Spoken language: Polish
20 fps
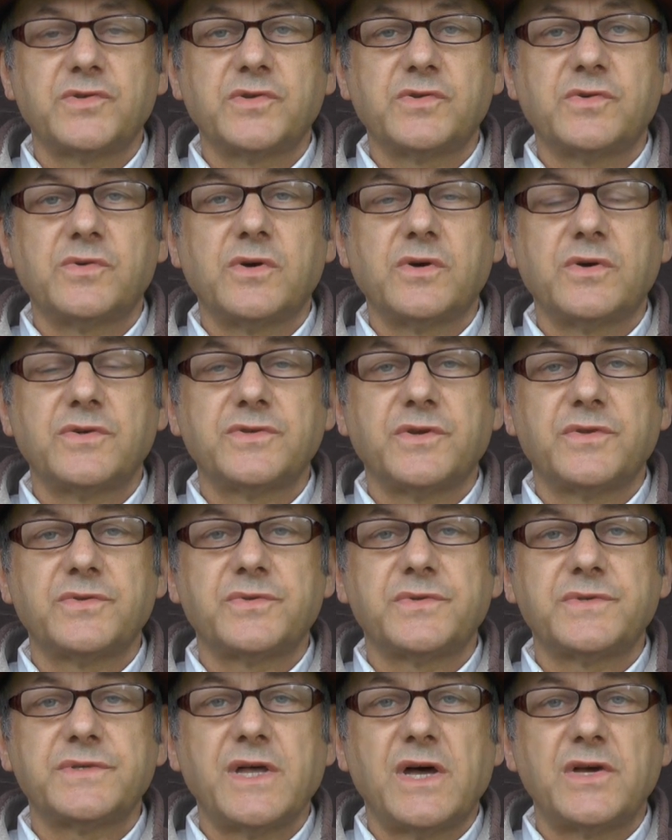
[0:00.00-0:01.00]
odcinku
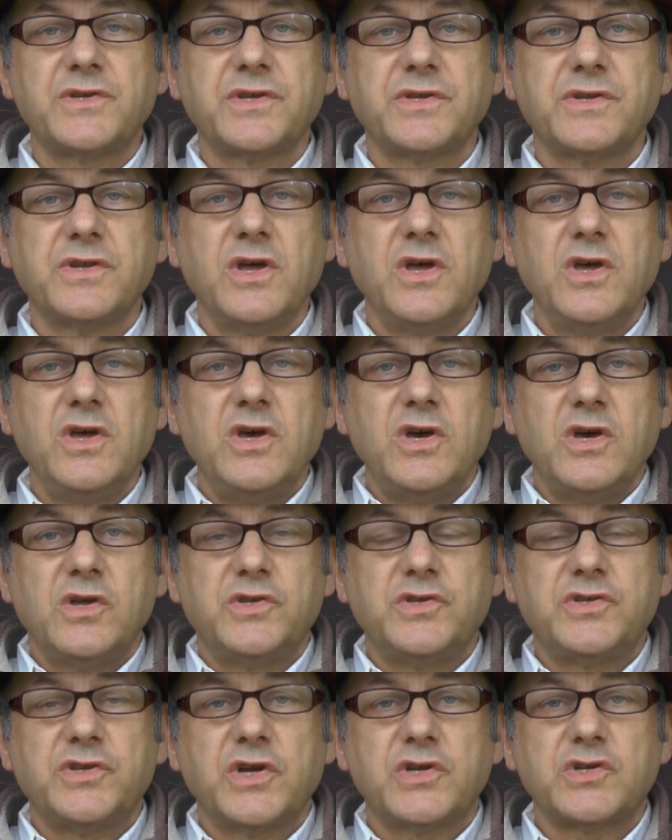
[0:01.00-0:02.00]
Horyzontu Zdarzeń
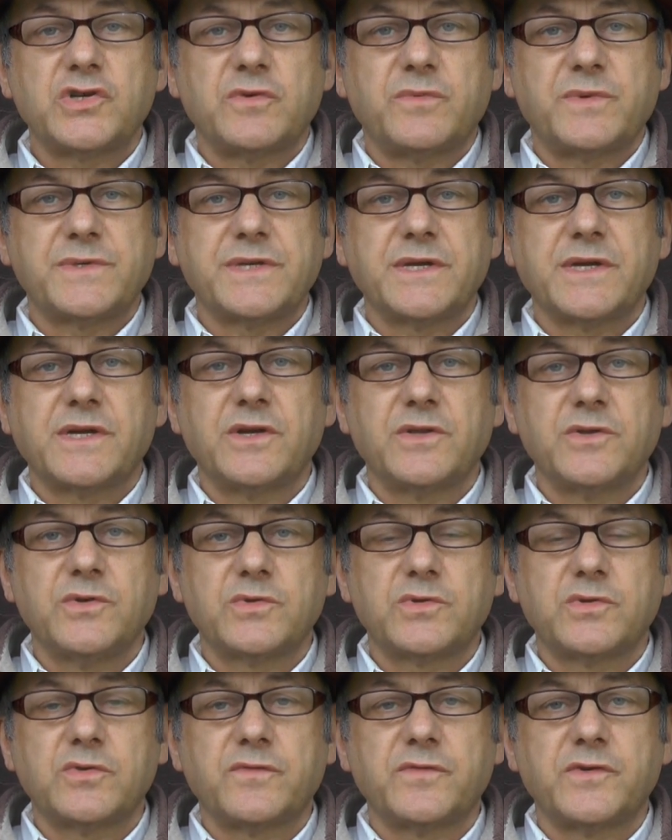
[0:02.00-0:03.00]
i dzisiejszą mozaikę
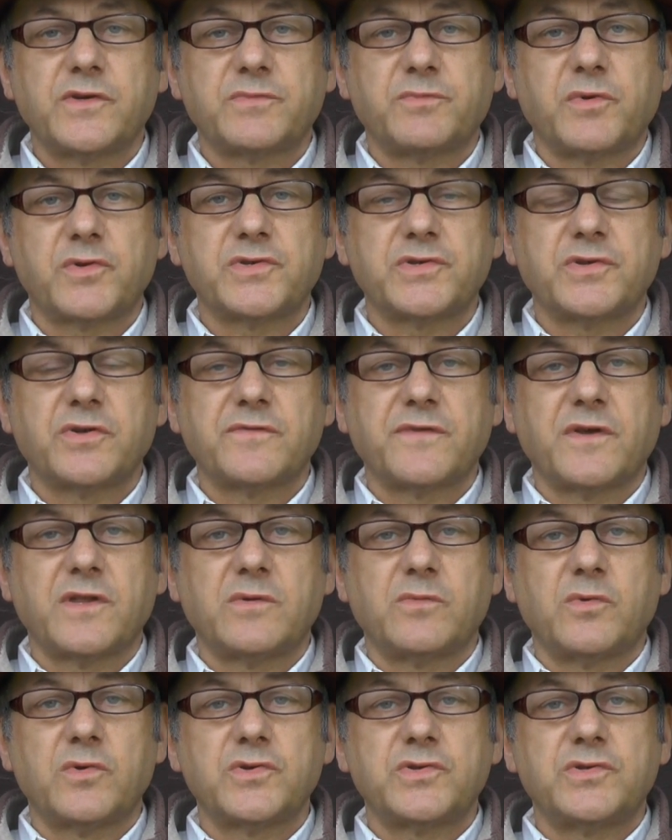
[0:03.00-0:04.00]
newsów rozpocznę od
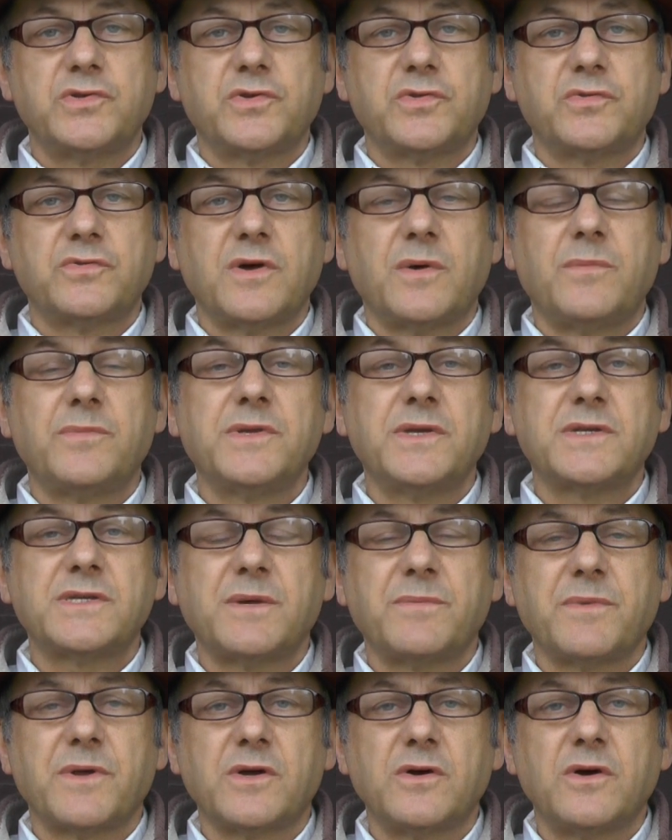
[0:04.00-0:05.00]
wiadomości, która mnie
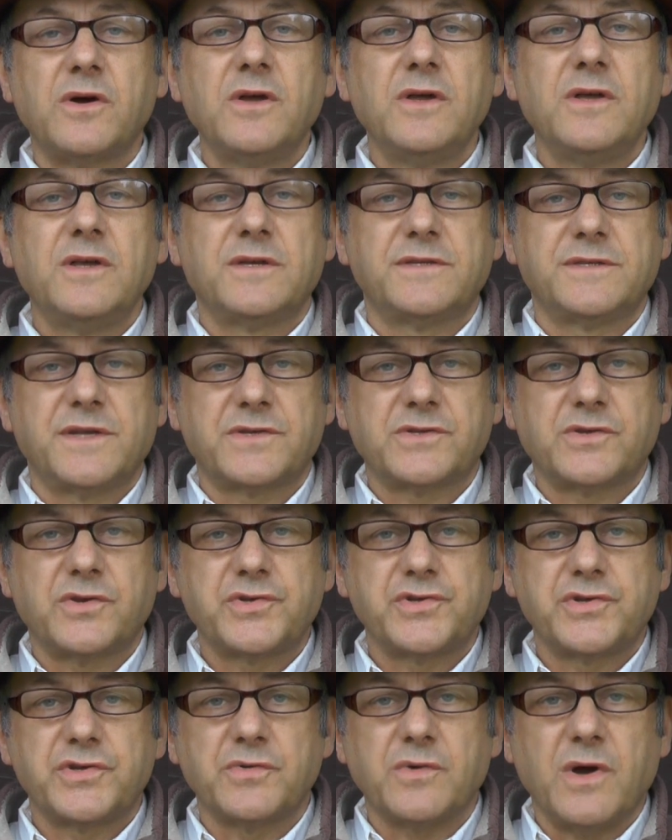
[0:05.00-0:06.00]
samego
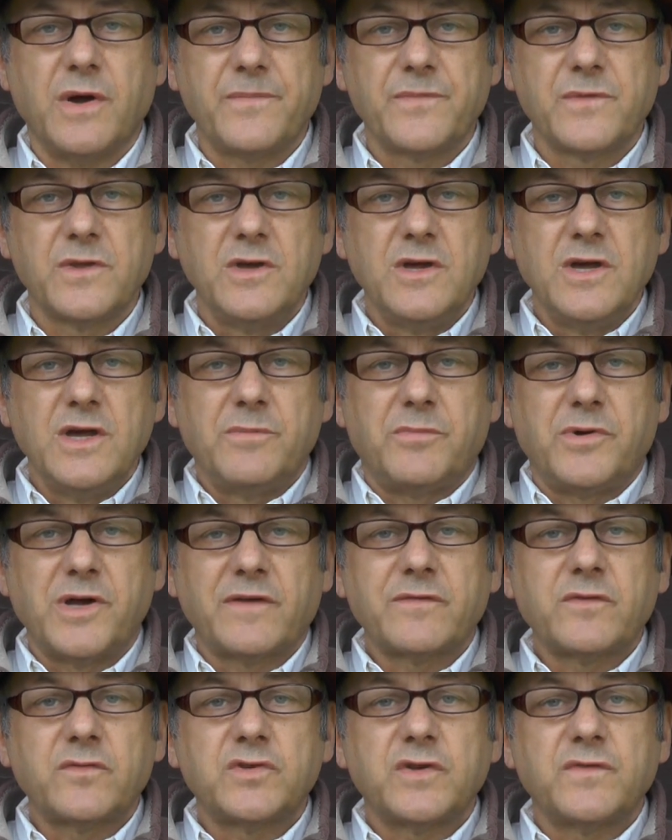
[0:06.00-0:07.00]
zaskoczyła.
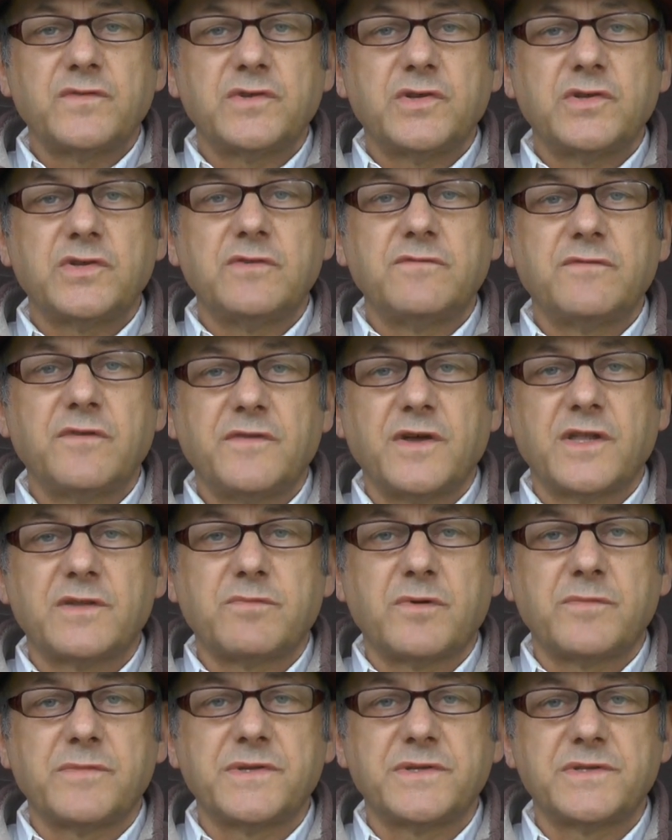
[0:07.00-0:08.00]
Pojawił się w sieci
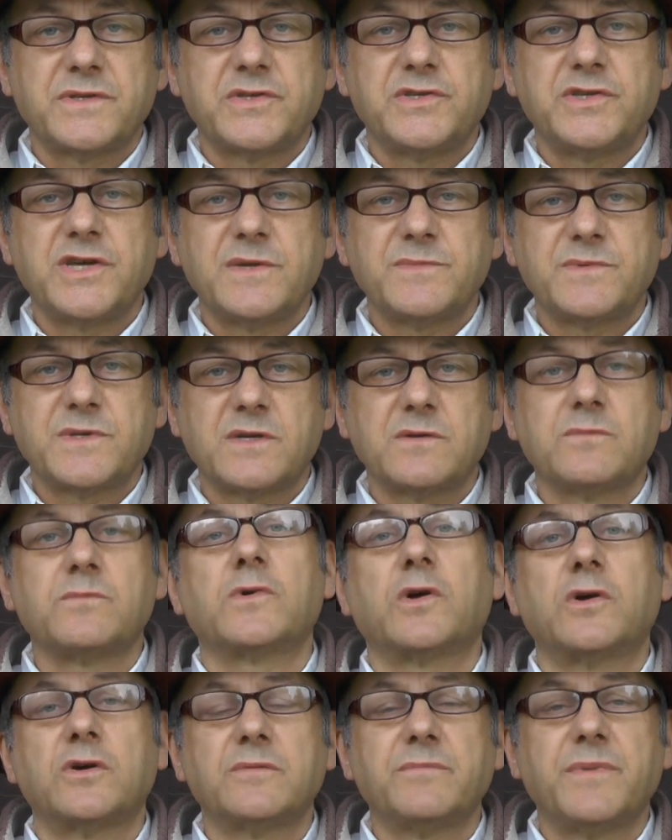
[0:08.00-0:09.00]
wywiad pomiędzy
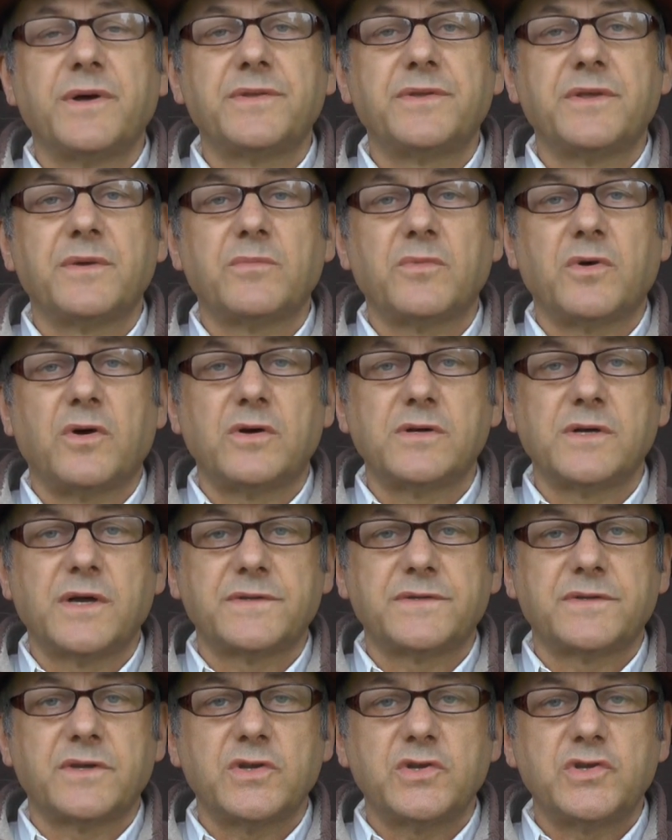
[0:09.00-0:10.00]
Jamesem Corbettem
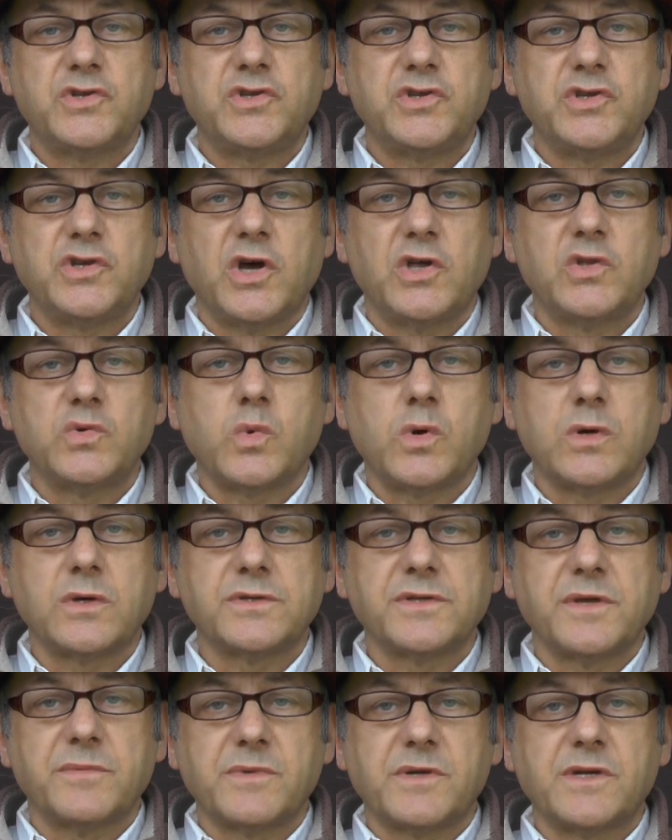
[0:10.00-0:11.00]
oraz G.
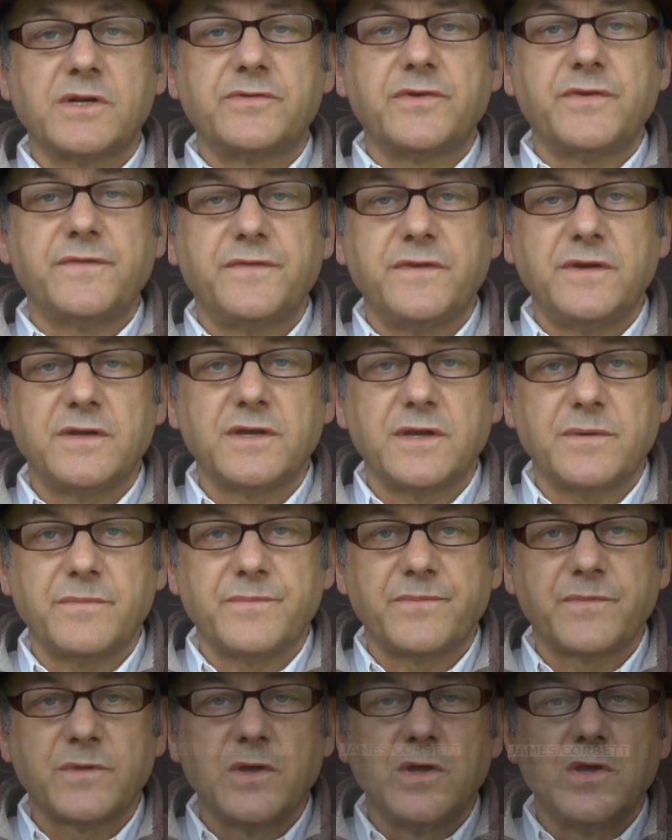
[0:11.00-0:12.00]
Edwardem
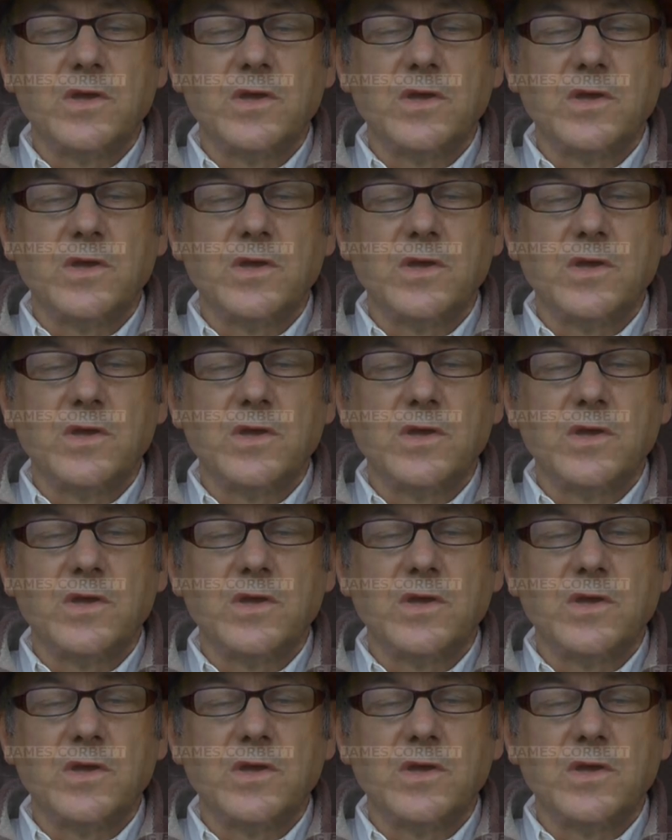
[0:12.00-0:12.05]
Griffinem.